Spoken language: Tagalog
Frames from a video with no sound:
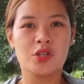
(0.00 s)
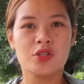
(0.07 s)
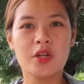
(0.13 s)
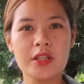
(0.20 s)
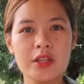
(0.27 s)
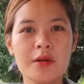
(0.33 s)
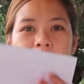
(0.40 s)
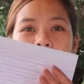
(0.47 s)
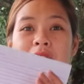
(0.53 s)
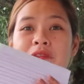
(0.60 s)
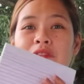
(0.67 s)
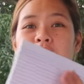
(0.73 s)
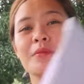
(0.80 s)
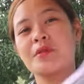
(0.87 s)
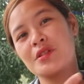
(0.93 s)
So ito mga
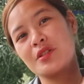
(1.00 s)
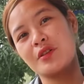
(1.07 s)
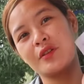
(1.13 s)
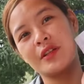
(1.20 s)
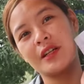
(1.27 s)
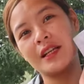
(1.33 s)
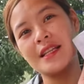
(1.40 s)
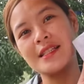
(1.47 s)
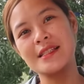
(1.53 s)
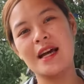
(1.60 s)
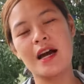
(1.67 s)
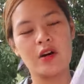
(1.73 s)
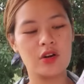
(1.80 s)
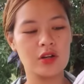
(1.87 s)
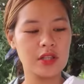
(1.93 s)
ka-farmers, so
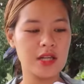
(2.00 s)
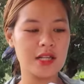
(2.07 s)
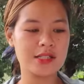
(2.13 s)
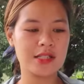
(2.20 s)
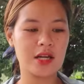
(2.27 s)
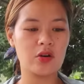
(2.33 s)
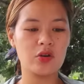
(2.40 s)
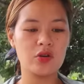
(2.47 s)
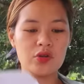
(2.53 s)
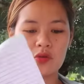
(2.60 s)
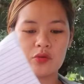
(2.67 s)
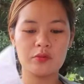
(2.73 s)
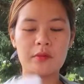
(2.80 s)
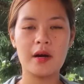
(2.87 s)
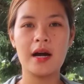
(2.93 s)
naglista ako. Nilista ko
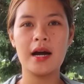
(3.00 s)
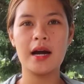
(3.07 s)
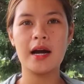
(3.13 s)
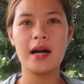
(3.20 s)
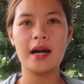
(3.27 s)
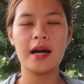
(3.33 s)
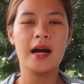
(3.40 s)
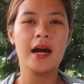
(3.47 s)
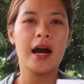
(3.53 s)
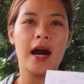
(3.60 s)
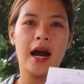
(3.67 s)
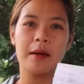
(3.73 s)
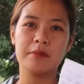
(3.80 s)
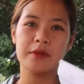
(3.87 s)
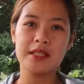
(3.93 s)
yung mga
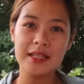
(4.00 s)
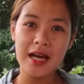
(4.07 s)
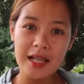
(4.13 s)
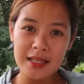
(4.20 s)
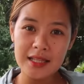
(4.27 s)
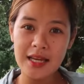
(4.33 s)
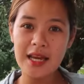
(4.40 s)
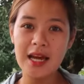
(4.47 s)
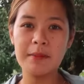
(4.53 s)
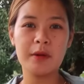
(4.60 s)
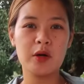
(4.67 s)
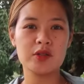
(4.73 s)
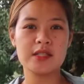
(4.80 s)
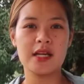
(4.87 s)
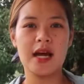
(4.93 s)
um, detalye
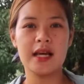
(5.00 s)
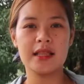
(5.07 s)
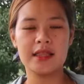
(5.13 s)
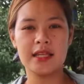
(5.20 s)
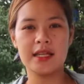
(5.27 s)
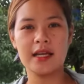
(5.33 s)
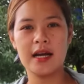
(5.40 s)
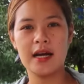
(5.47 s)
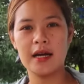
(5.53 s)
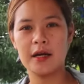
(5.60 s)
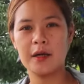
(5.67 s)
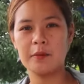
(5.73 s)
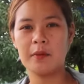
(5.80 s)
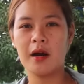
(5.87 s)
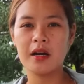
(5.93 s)
about sa ating
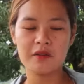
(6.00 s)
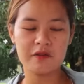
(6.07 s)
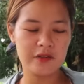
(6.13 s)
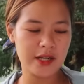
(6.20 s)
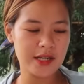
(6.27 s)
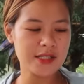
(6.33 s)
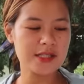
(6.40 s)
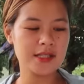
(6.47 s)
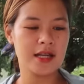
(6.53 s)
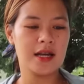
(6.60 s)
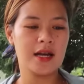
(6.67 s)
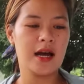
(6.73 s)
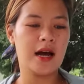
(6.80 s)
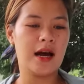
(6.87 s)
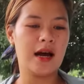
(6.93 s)
um, harvest
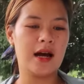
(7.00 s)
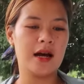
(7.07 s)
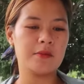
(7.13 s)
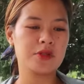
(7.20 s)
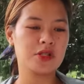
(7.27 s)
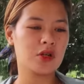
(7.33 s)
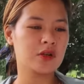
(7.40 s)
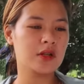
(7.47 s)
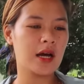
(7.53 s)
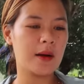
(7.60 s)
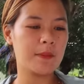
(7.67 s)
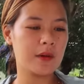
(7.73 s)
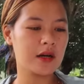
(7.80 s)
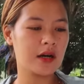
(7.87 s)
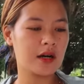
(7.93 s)
Um, so,
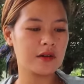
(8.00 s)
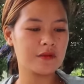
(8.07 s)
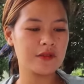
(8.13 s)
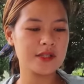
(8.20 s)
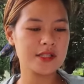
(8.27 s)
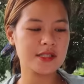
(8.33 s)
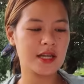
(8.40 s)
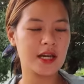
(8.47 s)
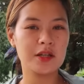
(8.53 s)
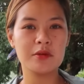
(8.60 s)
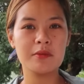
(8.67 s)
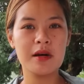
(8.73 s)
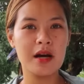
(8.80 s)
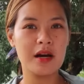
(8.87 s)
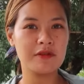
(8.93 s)
nakapag-harvest
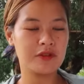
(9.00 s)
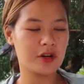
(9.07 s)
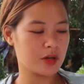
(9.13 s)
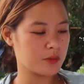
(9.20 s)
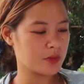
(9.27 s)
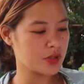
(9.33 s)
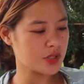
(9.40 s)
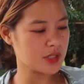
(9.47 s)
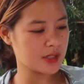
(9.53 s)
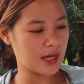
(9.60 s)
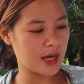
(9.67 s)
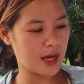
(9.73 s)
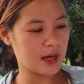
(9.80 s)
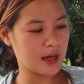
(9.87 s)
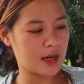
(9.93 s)
tayo mga ka-farmers
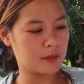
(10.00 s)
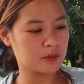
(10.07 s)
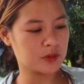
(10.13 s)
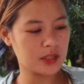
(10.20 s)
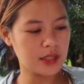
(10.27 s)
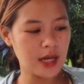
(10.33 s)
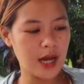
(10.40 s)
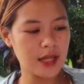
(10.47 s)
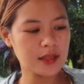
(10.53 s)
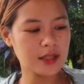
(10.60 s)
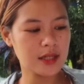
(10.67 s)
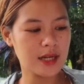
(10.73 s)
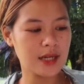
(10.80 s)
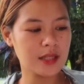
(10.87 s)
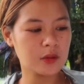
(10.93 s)
ng um,
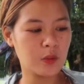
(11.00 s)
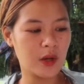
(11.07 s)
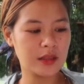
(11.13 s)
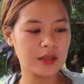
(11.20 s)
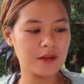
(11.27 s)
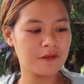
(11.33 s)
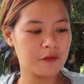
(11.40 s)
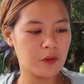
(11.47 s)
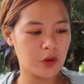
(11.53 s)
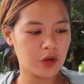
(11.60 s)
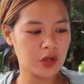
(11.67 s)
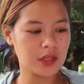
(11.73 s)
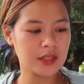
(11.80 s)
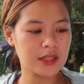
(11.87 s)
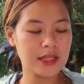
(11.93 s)

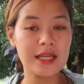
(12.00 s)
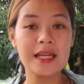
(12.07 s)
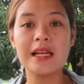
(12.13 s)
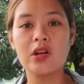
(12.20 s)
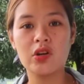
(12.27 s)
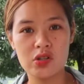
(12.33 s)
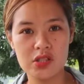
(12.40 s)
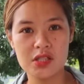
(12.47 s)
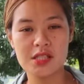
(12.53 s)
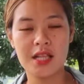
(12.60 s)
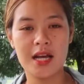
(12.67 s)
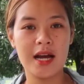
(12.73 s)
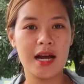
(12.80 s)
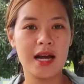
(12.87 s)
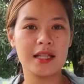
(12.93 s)
324 kilos
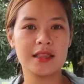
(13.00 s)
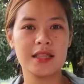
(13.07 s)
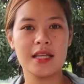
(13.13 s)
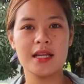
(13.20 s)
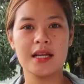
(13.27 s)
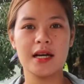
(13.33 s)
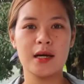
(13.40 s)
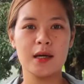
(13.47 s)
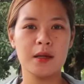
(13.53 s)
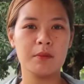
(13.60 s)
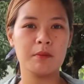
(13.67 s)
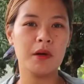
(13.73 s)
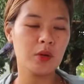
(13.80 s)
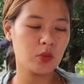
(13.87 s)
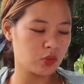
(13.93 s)
ng ating
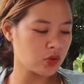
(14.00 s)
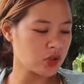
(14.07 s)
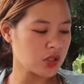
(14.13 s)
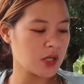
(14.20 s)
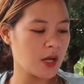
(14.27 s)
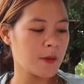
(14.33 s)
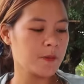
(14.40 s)
um, bangus.